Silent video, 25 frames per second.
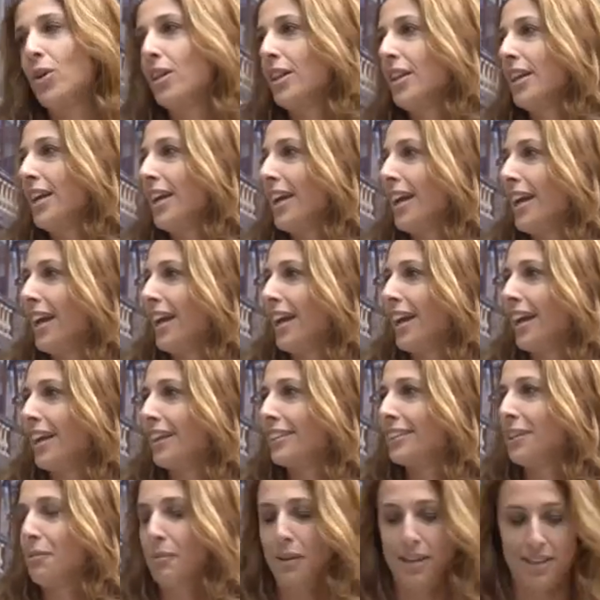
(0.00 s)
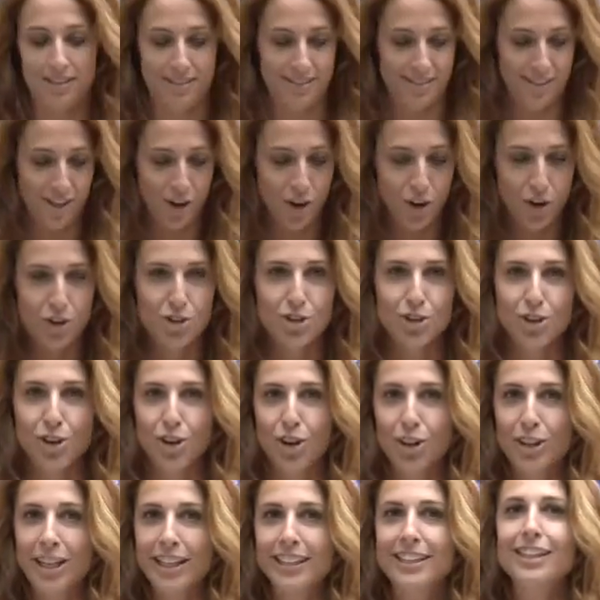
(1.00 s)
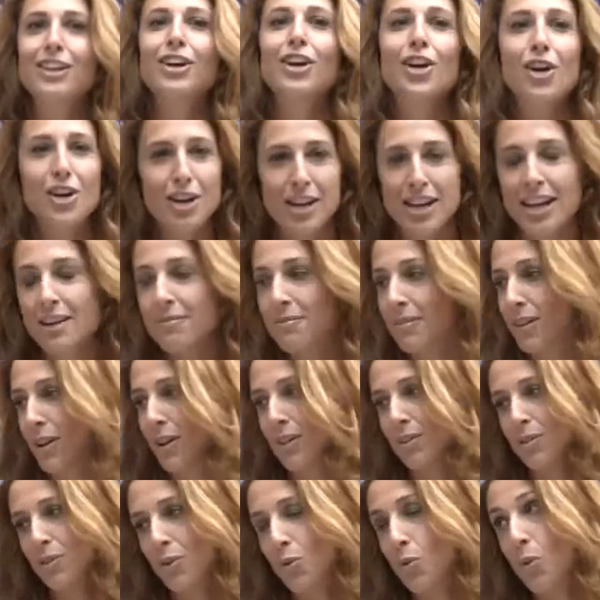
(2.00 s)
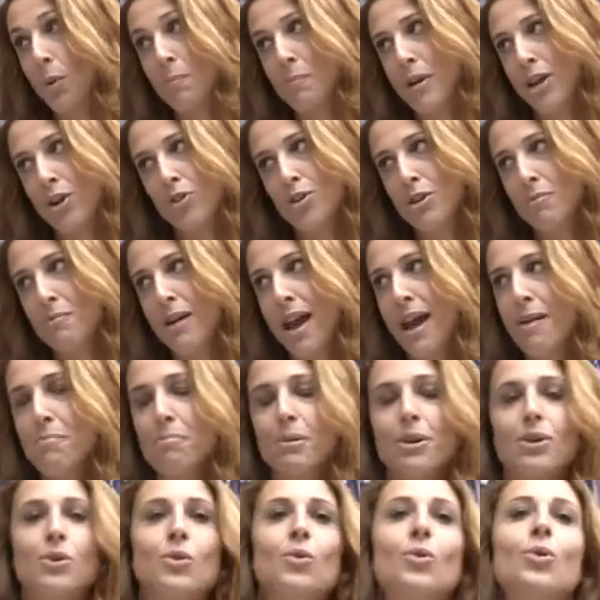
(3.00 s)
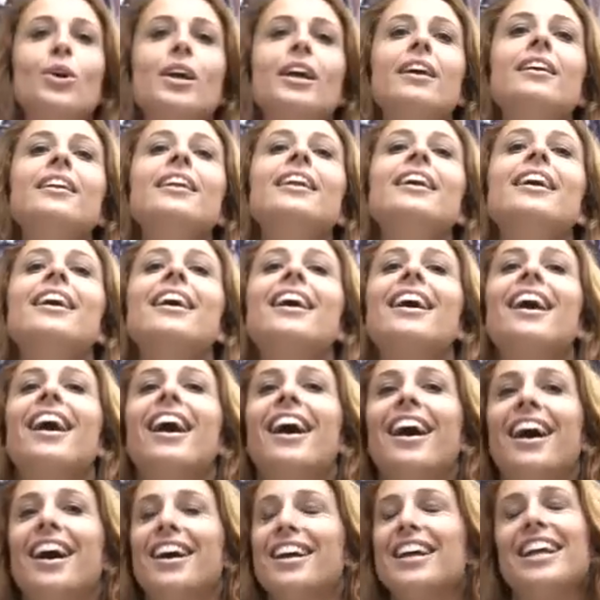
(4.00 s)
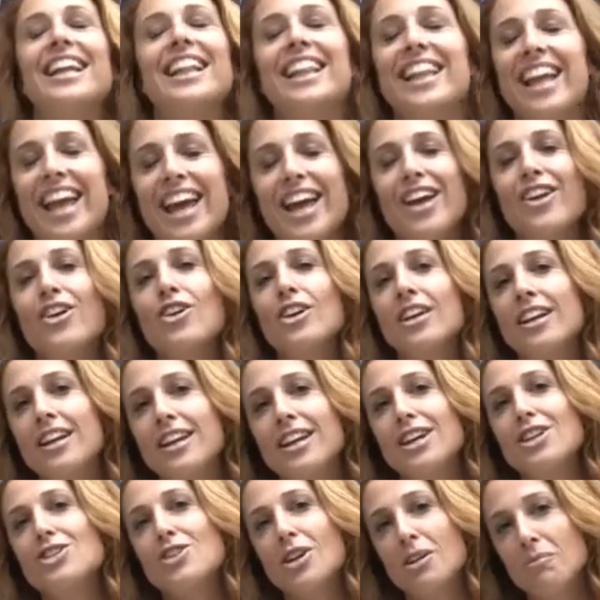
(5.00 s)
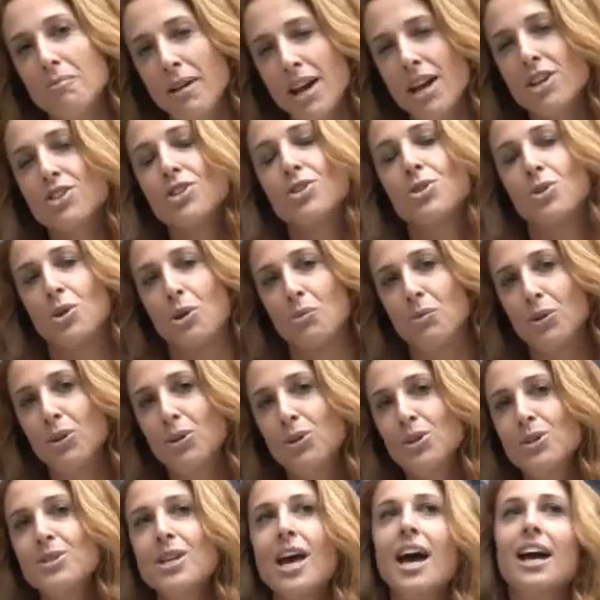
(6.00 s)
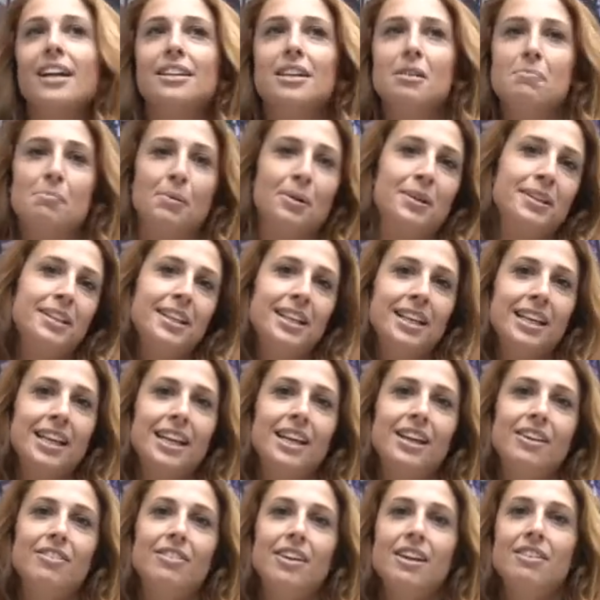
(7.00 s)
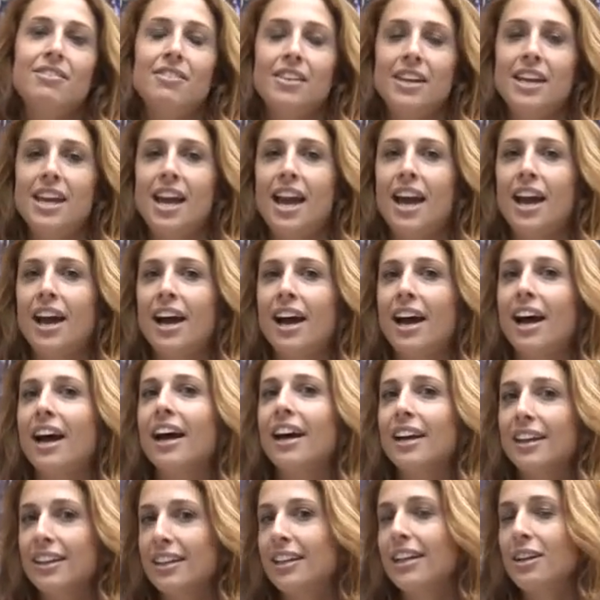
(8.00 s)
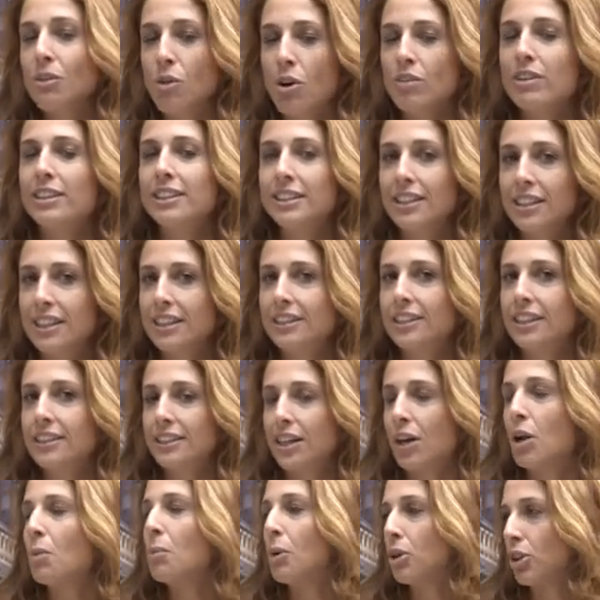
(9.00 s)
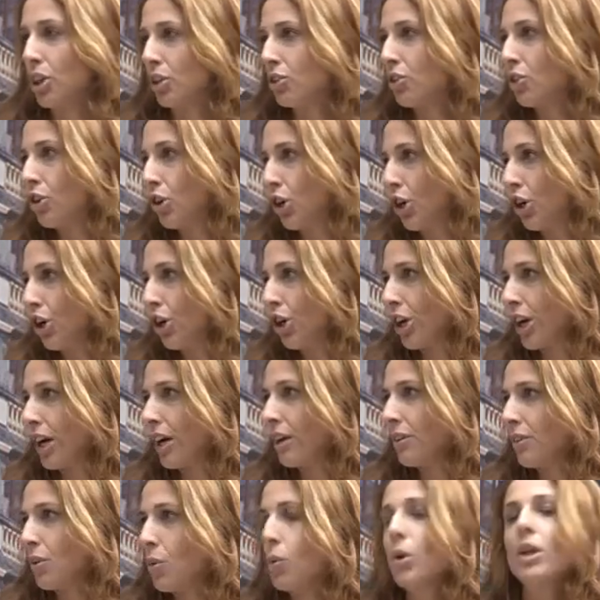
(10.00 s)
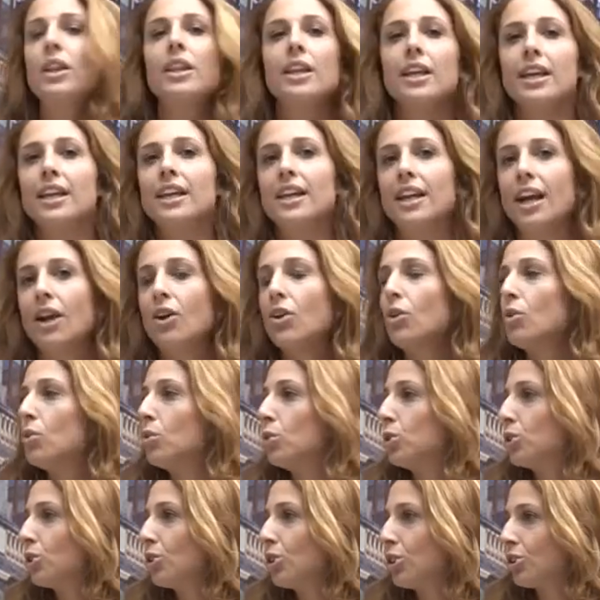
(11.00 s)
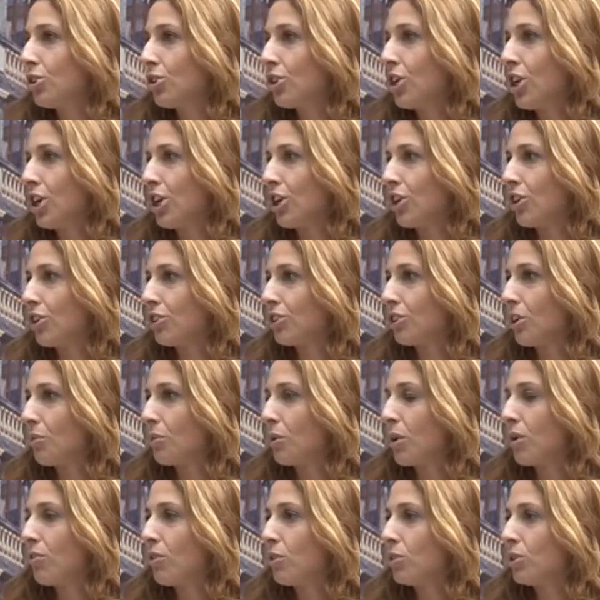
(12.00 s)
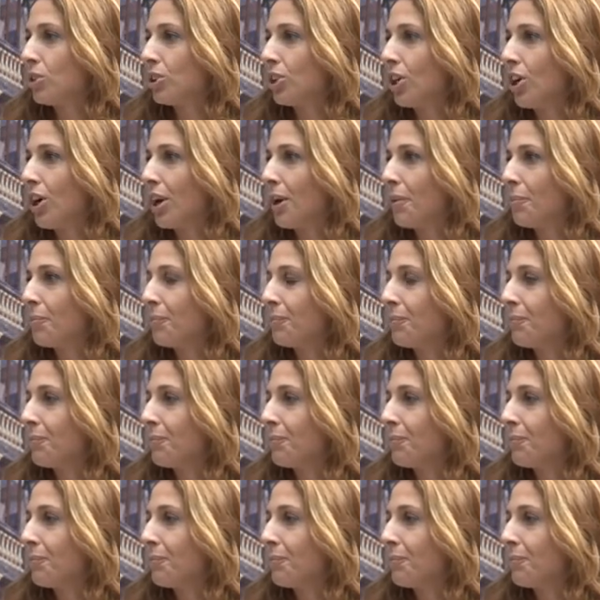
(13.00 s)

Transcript: quindi insomma io oggi non ho tanti colori sfumature, meno di me, per cui eh, il nero, il grigio e il beige sono molto usati e poi di lì via via le nuove stiliste stanno portando colore. Quindi ecco il gusto di Torino. Insomma, la vita di Shopping